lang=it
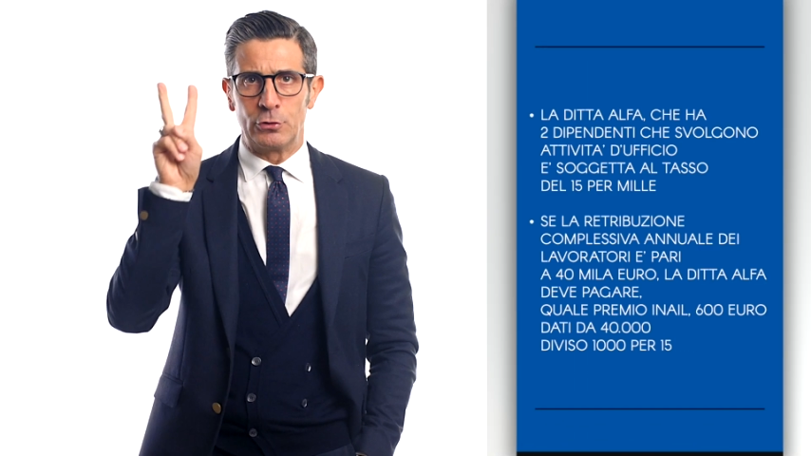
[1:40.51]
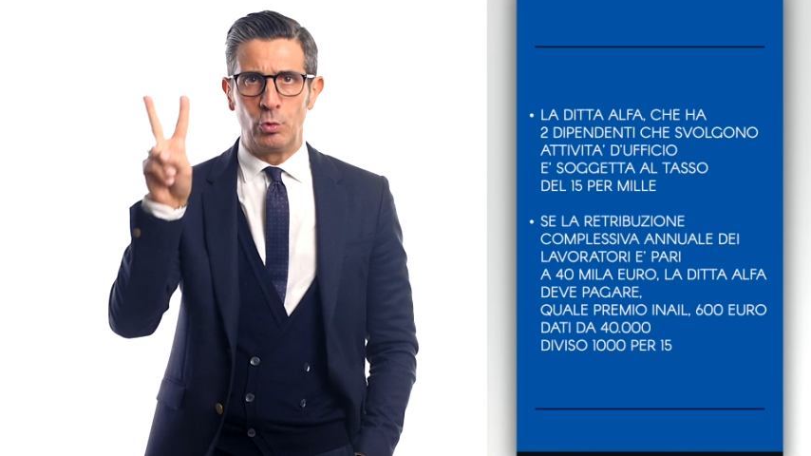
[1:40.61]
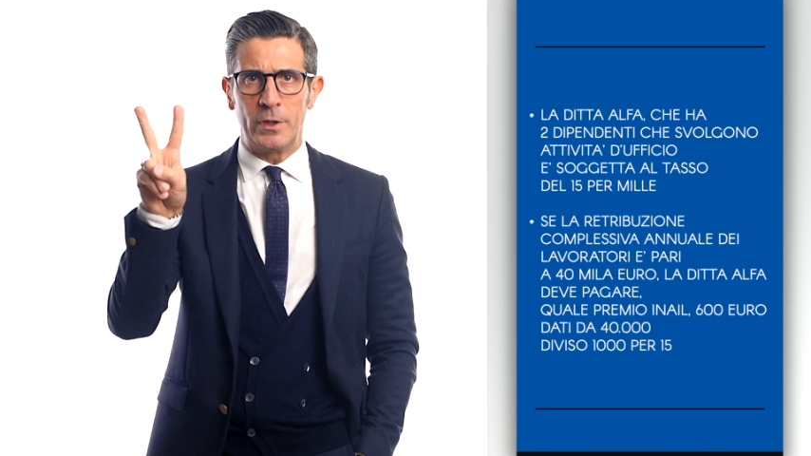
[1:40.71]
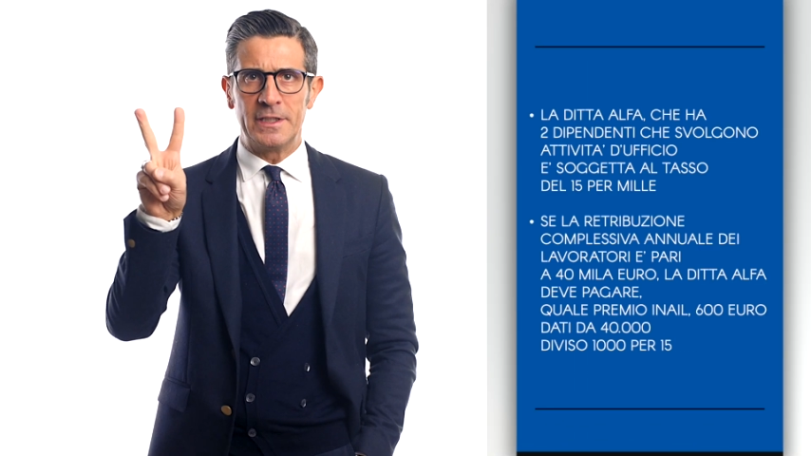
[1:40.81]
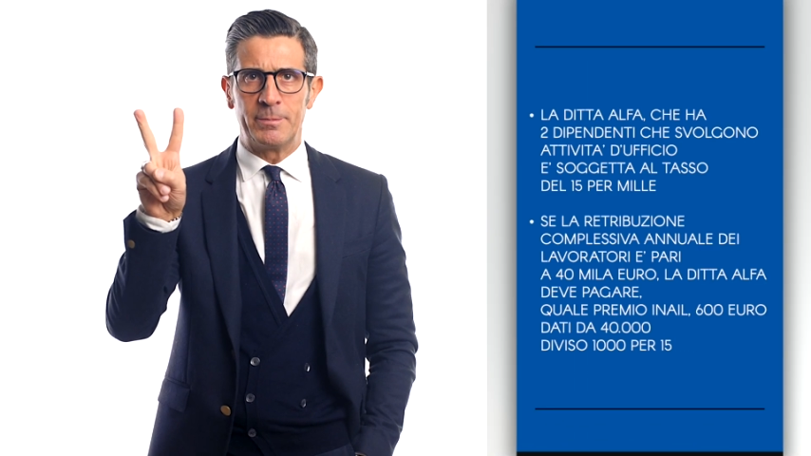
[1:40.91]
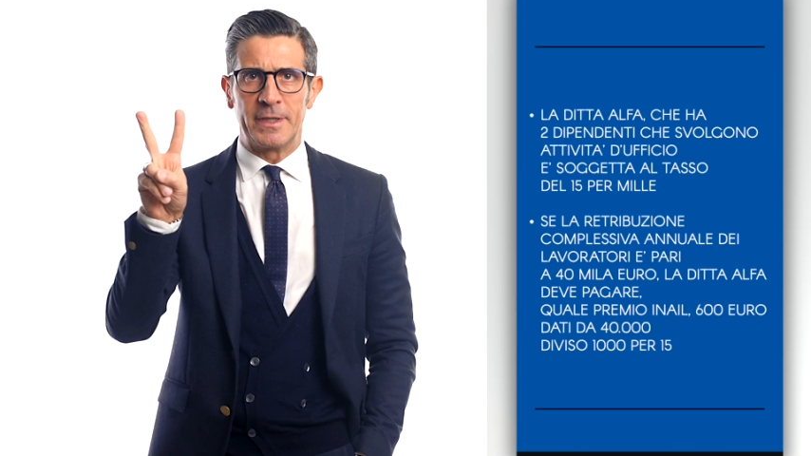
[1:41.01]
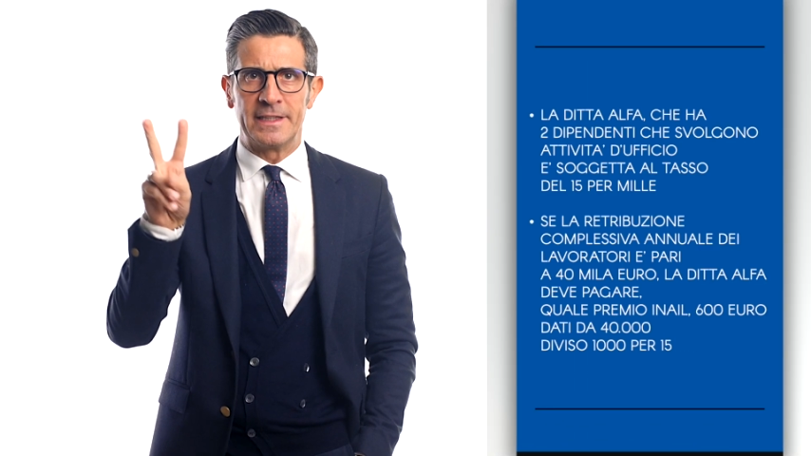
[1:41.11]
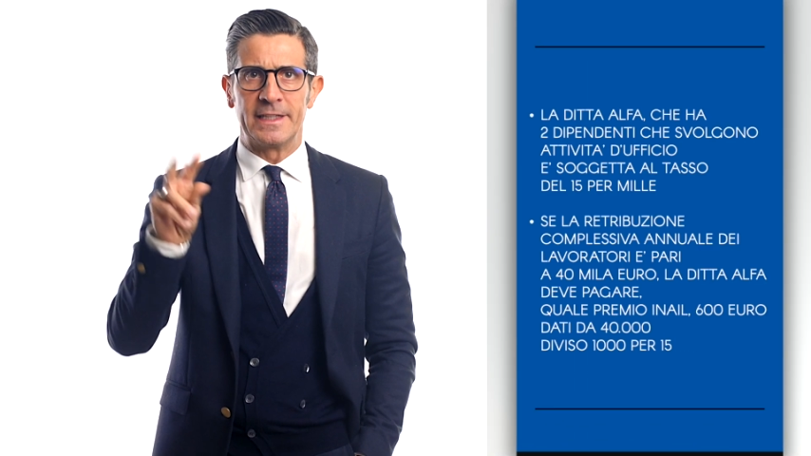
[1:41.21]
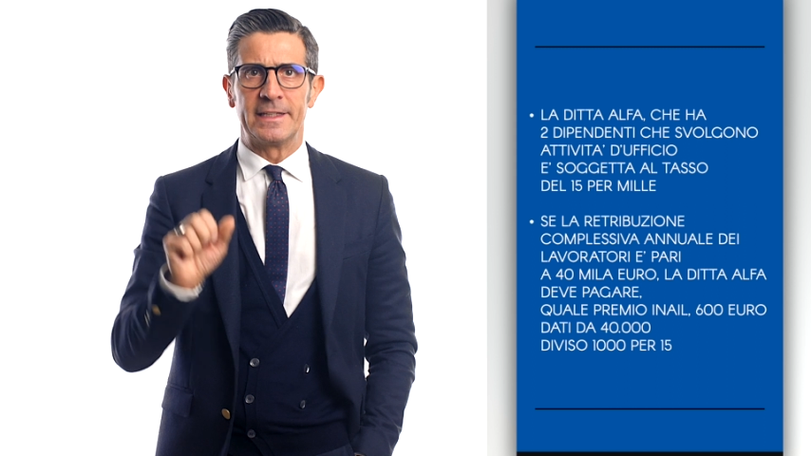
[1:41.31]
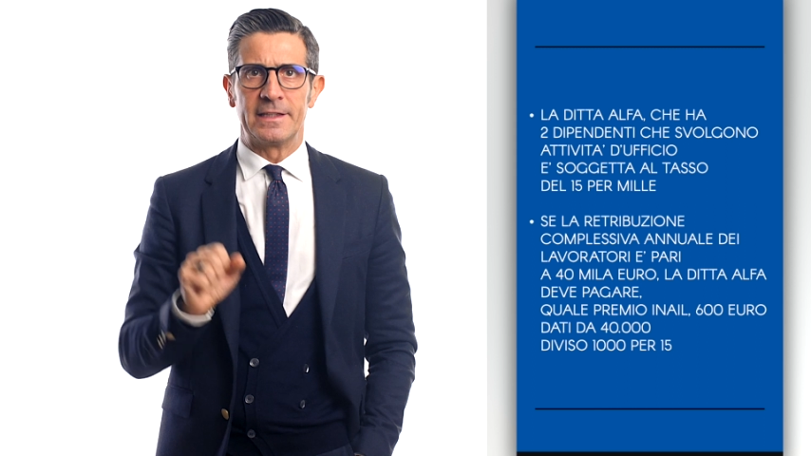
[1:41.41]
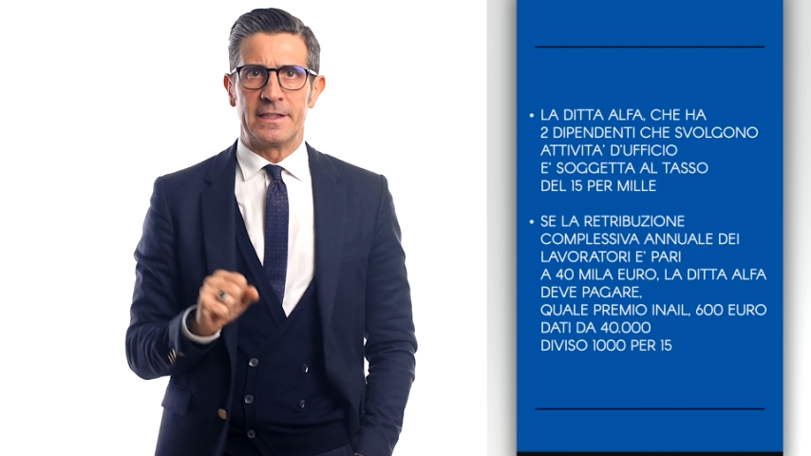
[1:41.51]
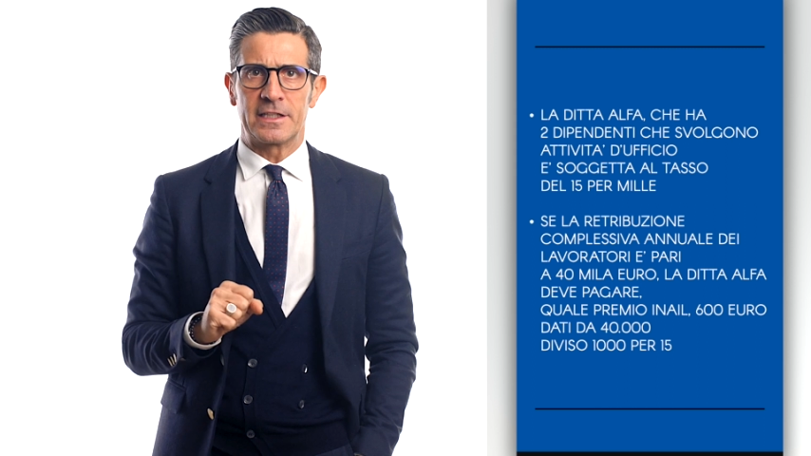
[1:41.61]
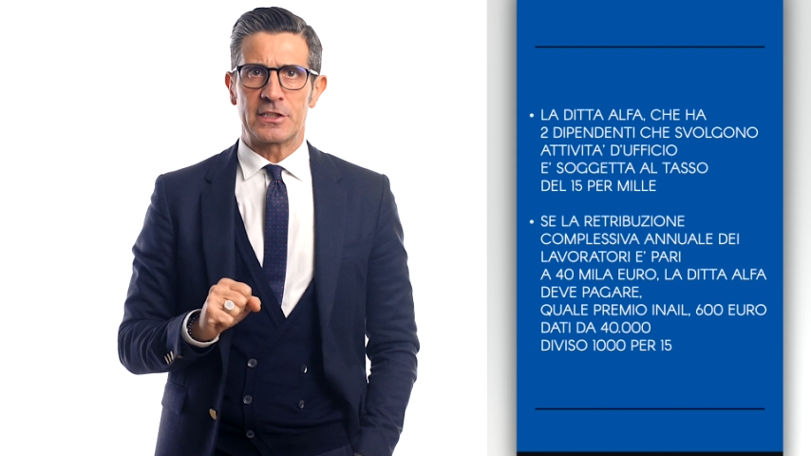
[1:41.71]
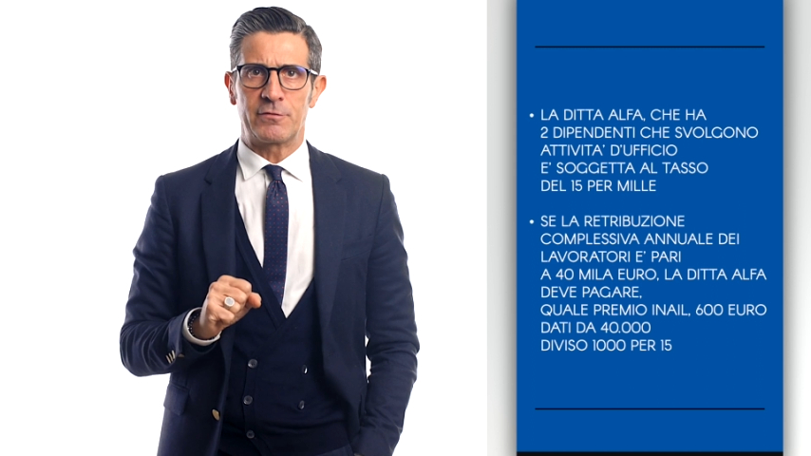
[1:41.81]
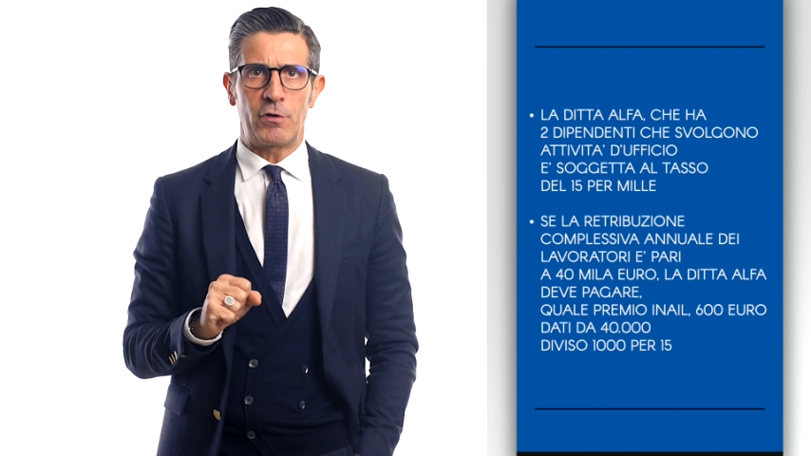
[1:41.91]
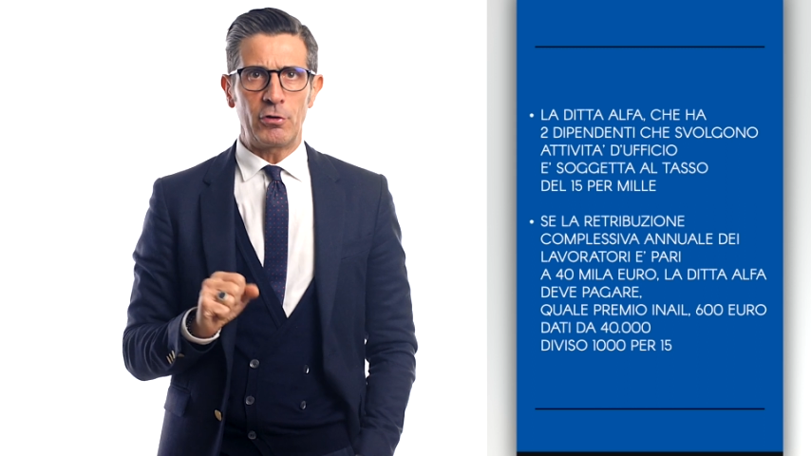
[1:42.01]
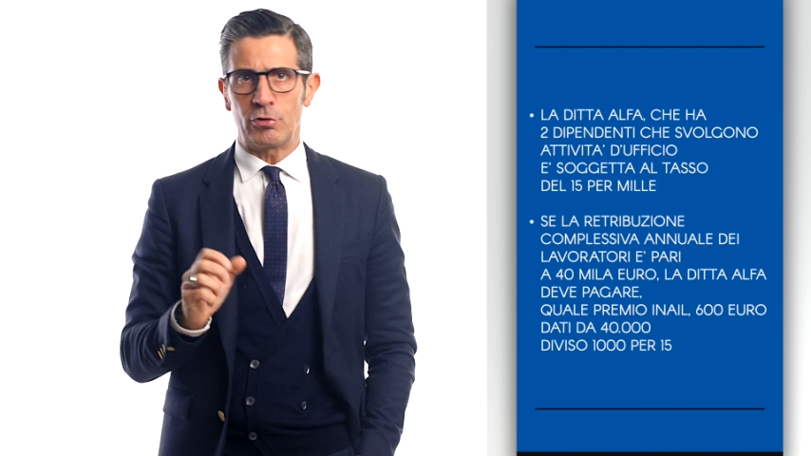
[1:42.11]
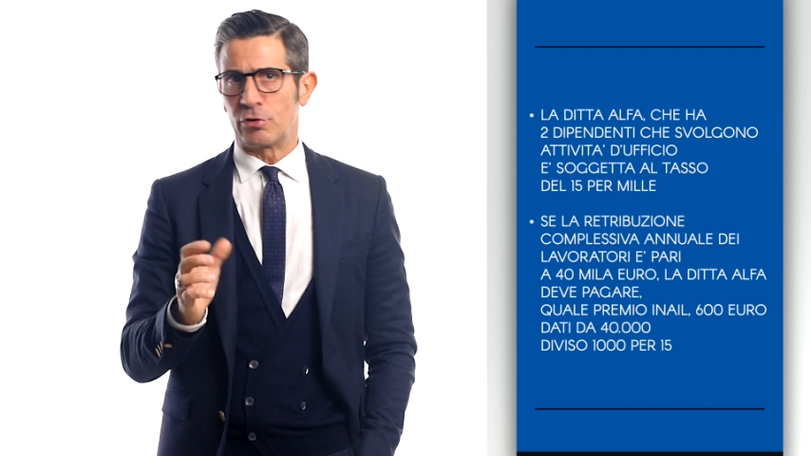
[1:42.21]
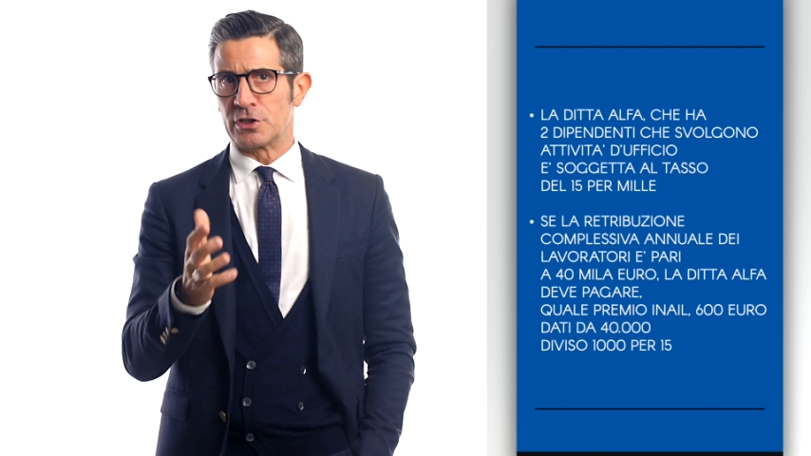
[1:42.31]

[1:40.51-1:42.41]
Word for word: due dipendenti che svolgono